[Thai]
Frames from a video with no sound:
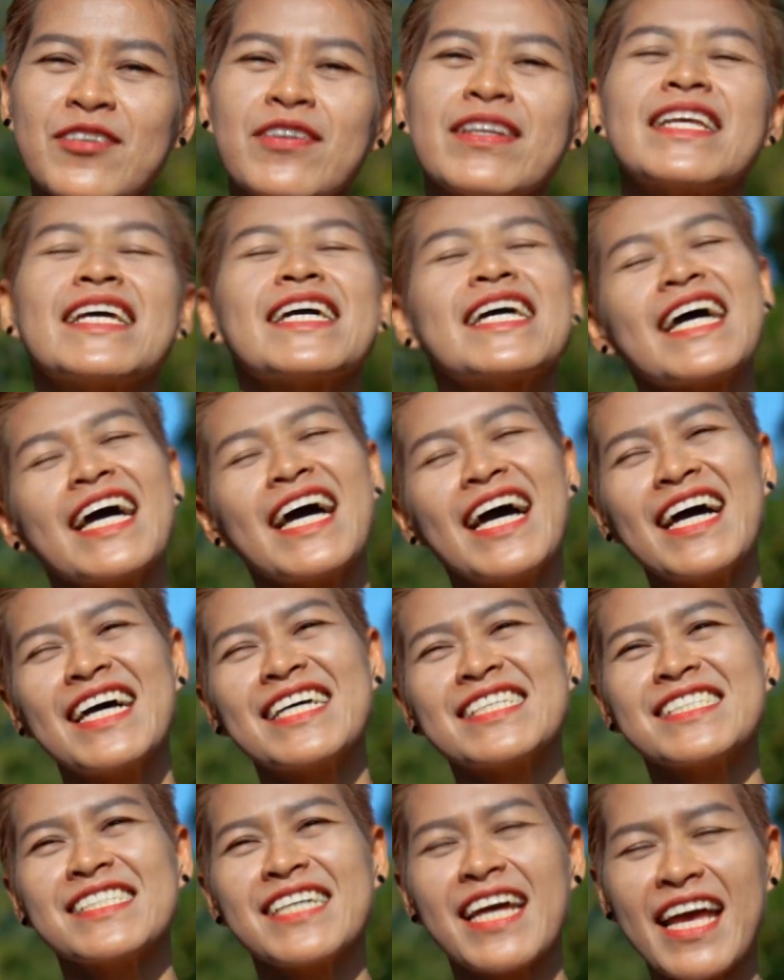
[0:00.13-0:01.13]
วัสดีค่ะ
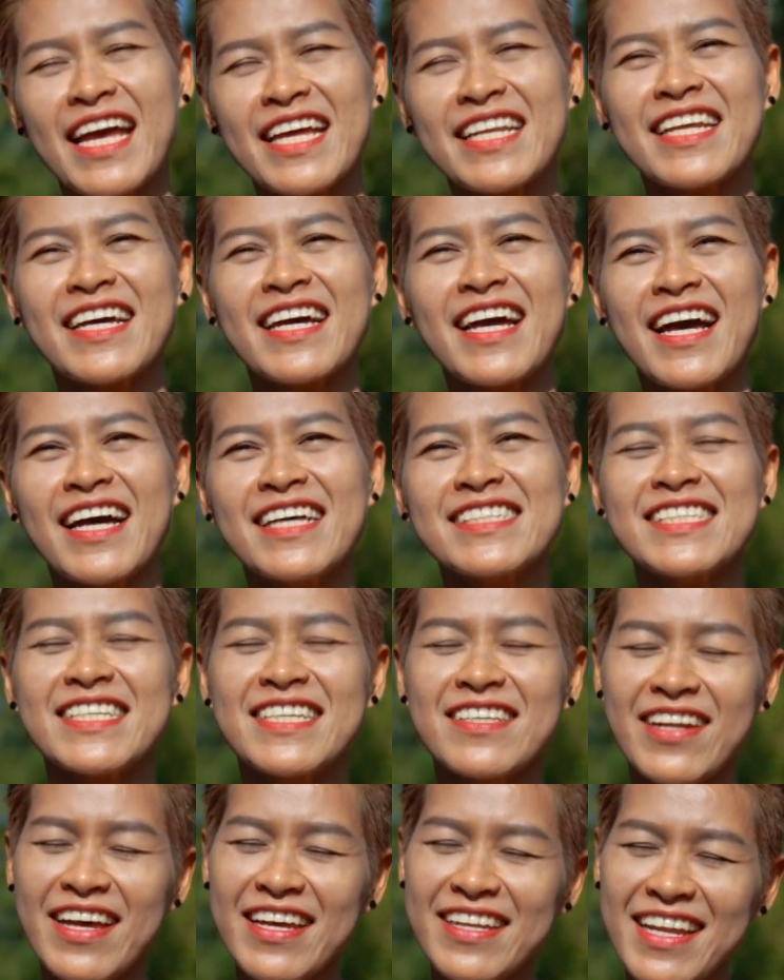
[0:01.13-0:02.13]
ชื่อแอนนะคะจี
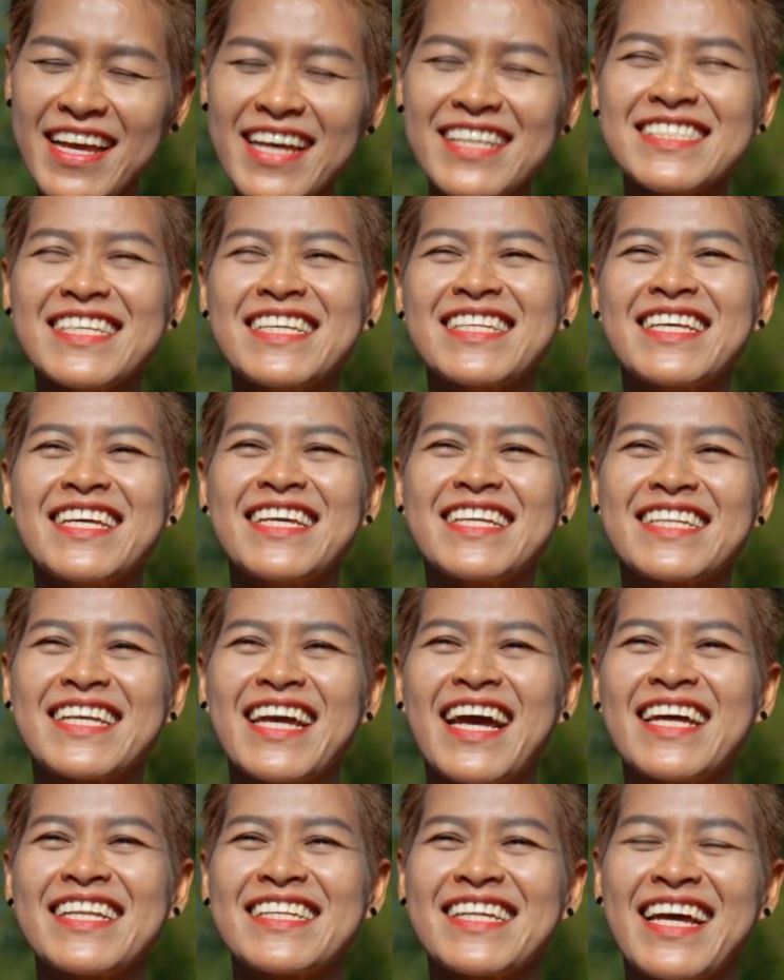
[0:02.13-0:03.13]
ระหน้าเจนเขต
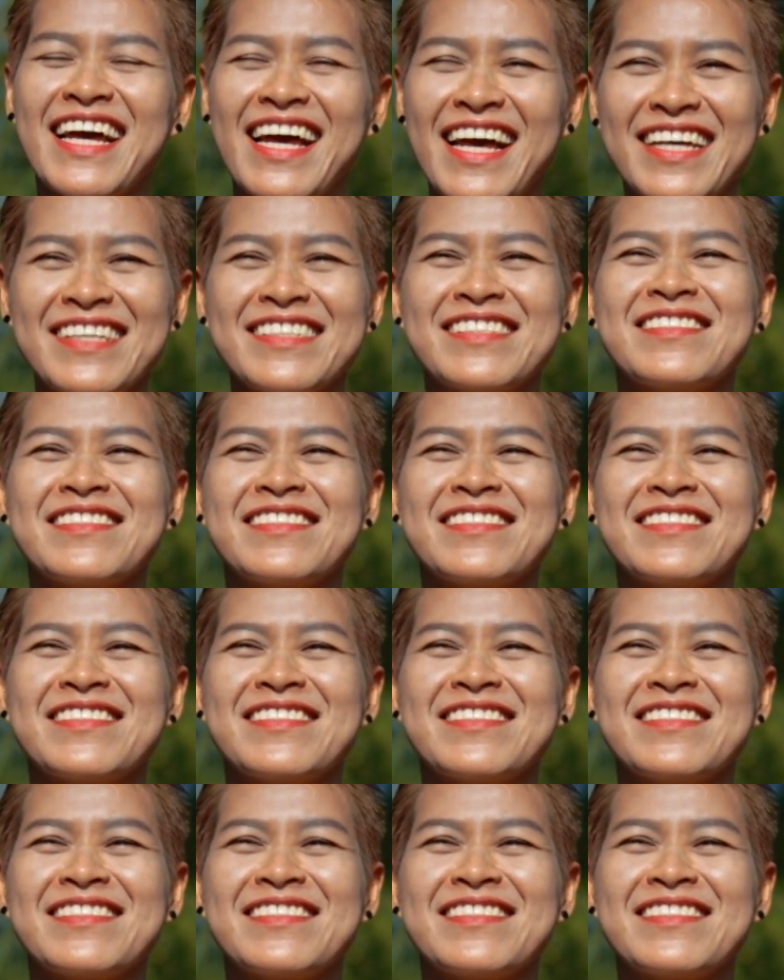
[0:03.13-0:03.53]
การค่ะ